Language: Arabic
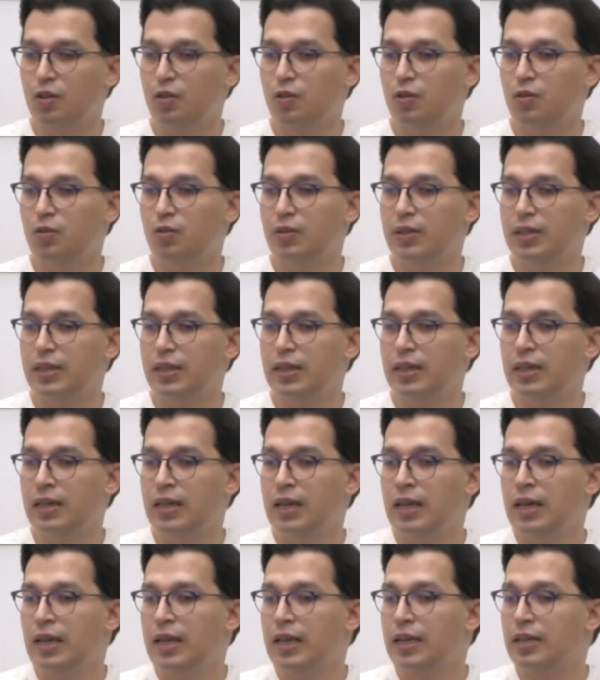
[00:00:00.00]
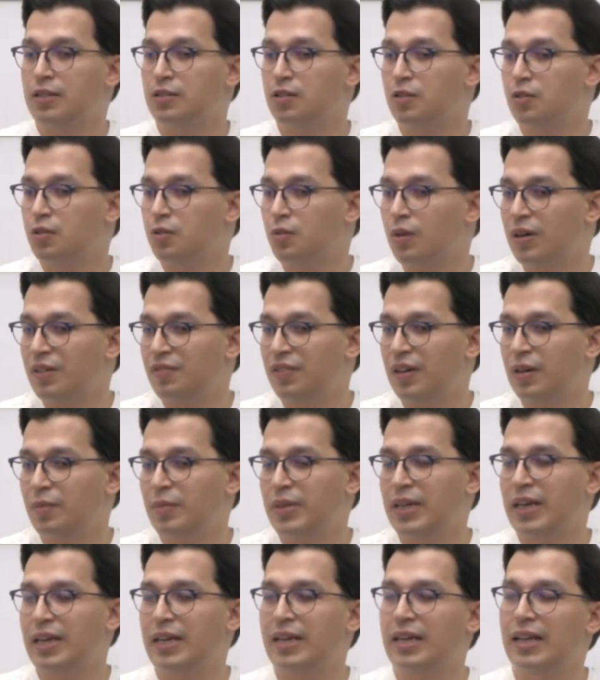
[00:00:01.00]
نروحوا لي زوندوا
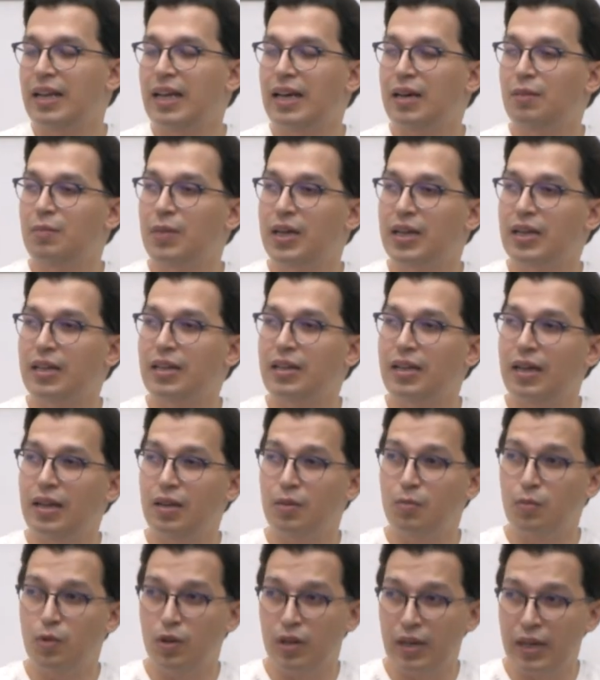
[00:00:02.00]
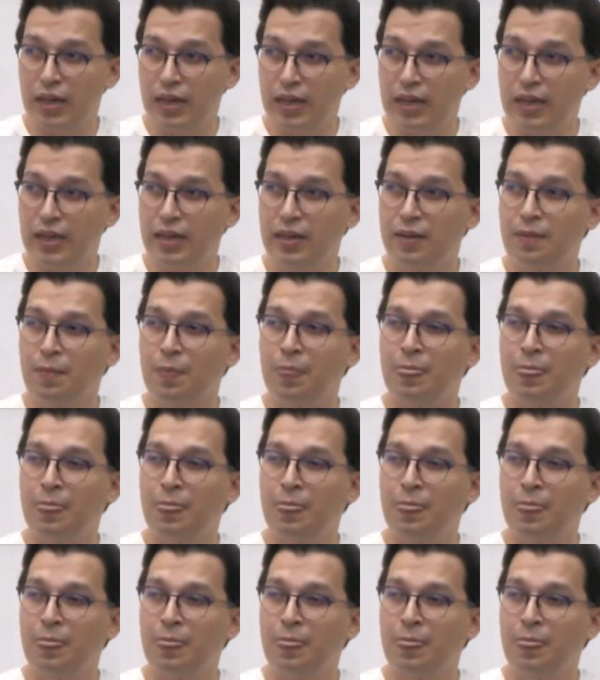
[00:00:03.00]
فيرمي يعني الاماكن المغلقه